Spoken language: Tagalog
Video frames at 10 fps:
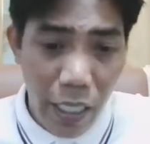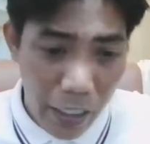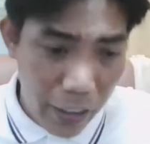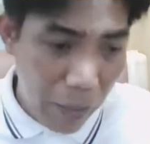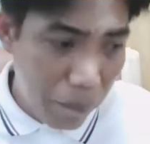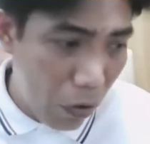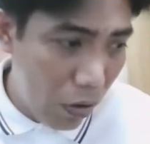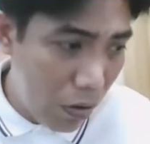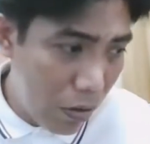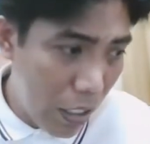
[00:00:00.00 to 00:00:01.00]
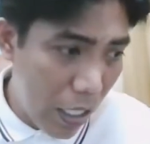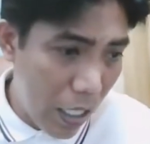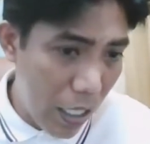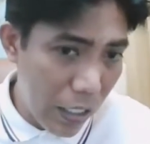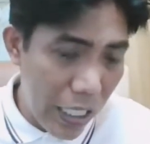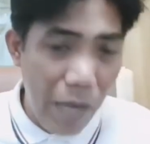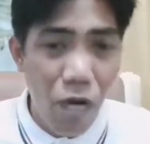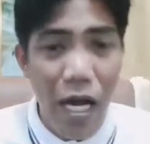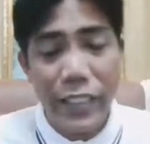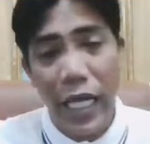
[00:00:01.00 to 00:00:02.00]
And then po, uh,
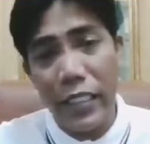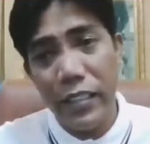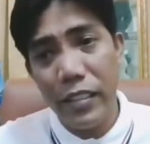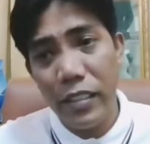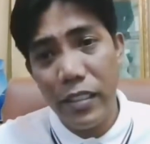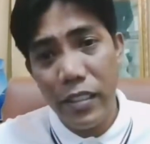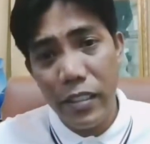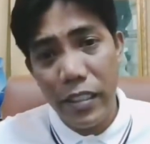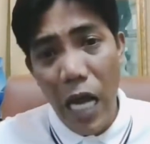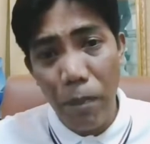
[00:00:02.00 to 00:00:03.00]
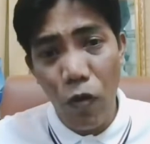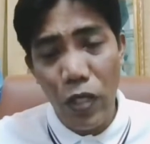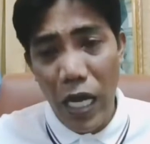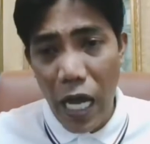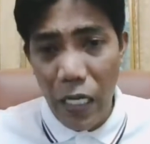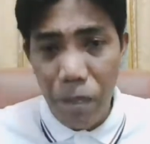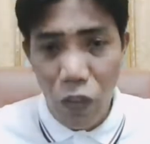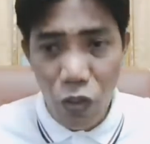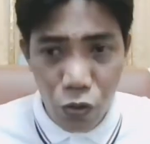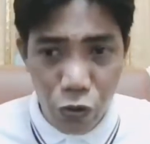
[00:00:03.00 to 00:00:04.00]
kinabukasan, nga po, ng aking
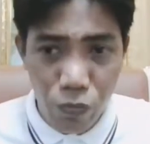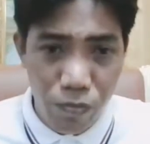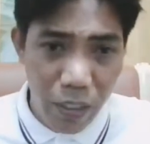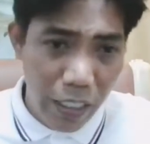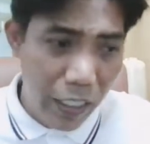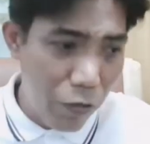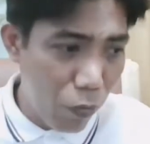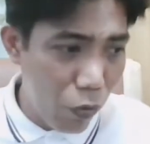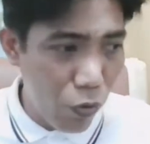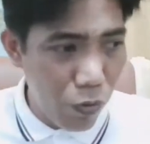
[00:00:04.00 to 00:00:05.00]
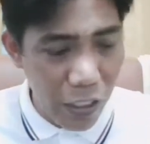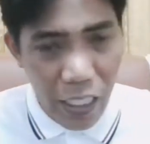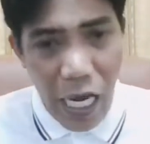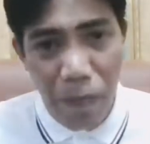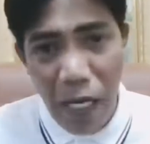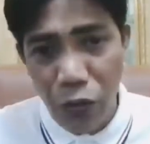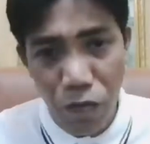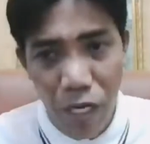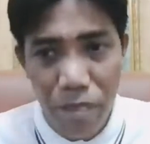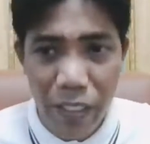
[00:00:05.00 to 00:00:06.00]
pag-YouTube, uh, yun po yung hindi nakapasok
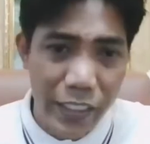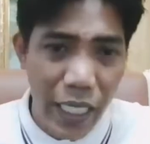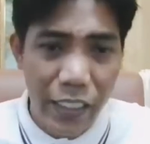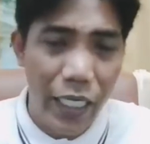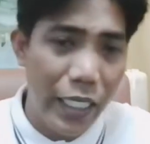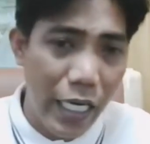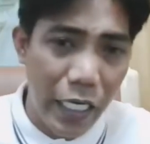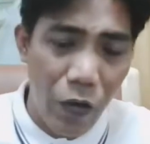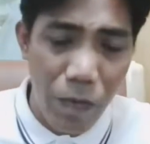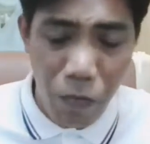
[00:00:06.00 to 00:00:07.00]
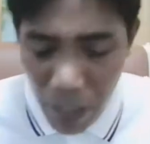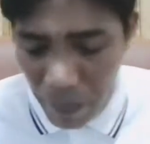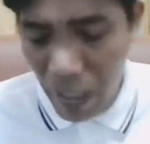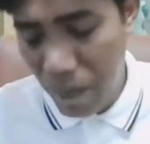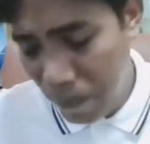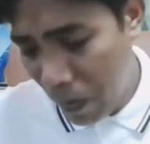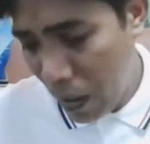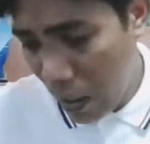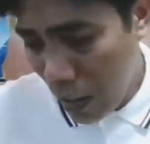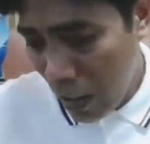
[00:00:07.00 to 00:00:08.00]
yung mga bigas dati na nagkaroon ng problema,
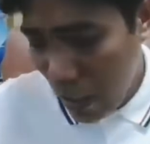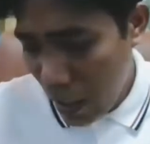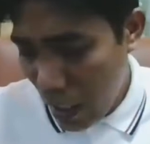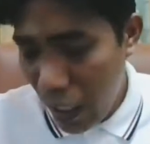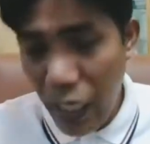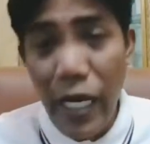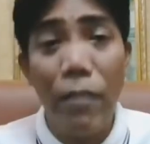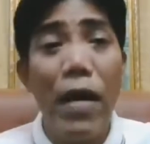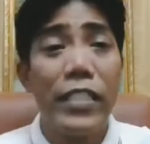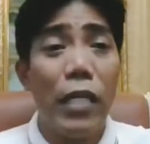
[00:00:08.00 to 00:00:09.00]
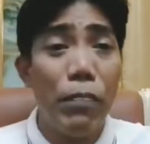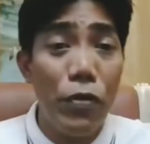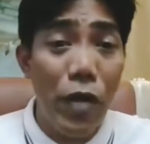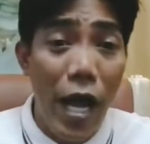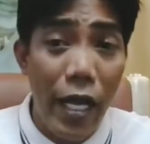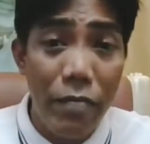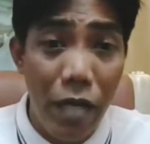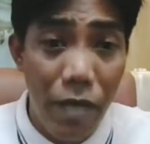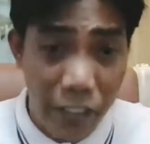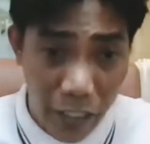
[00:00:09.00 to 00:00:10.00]
ay naglabasan po yung aking
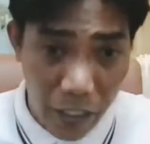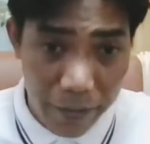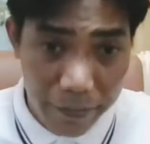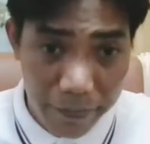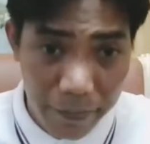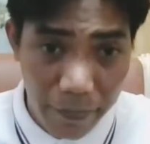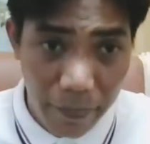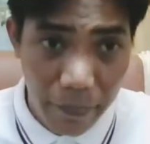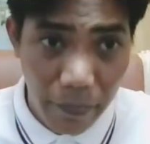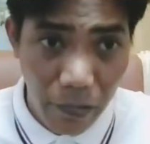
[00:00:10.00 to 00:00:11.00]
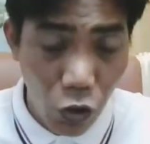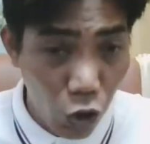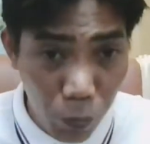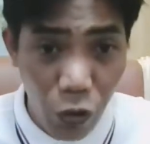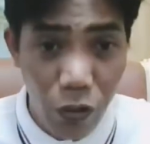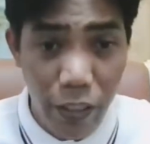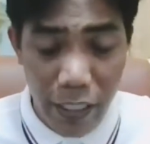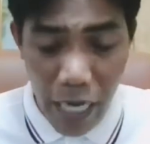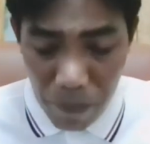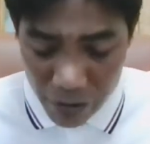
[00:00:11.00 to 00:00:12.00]
mga basher. Totoo po yun,
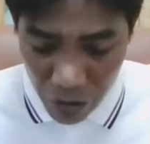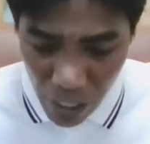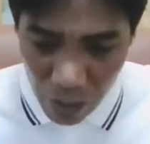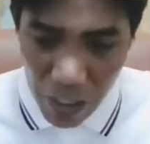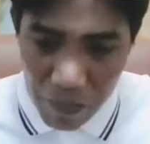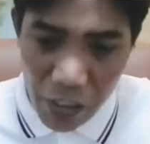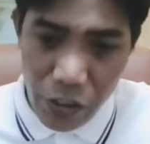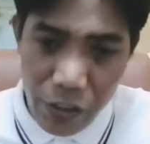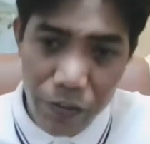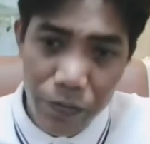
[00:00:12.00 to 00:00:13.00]
naglabasan yung aking mga basher.